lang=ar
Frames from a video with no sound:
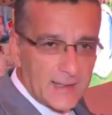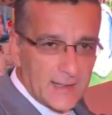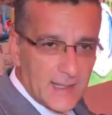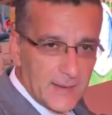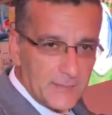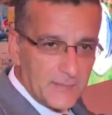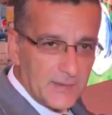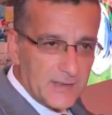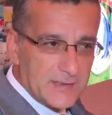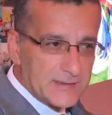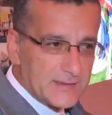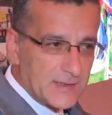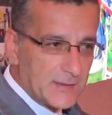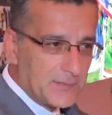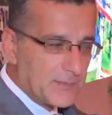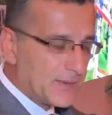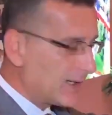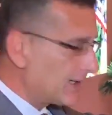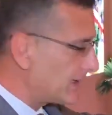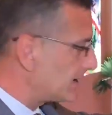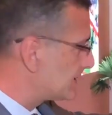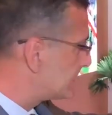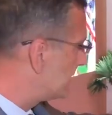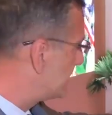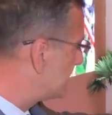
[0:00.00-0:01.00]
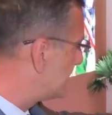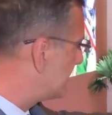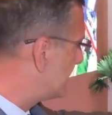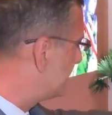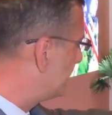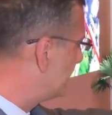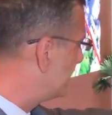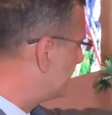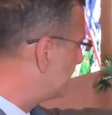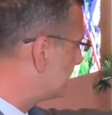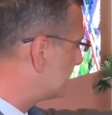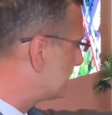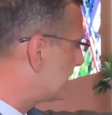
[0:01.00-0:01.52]
كاملة زي ما حكينا
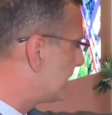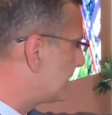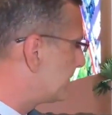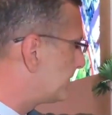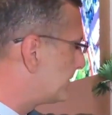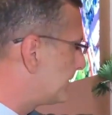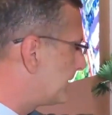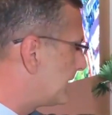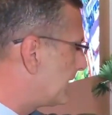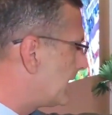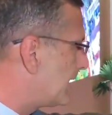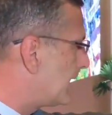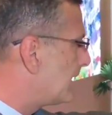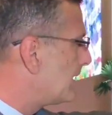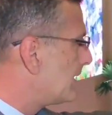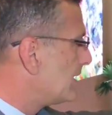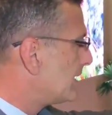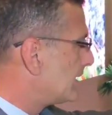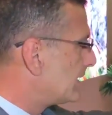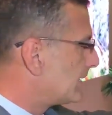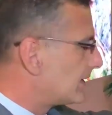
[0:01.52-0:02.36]
بالإضافة إلى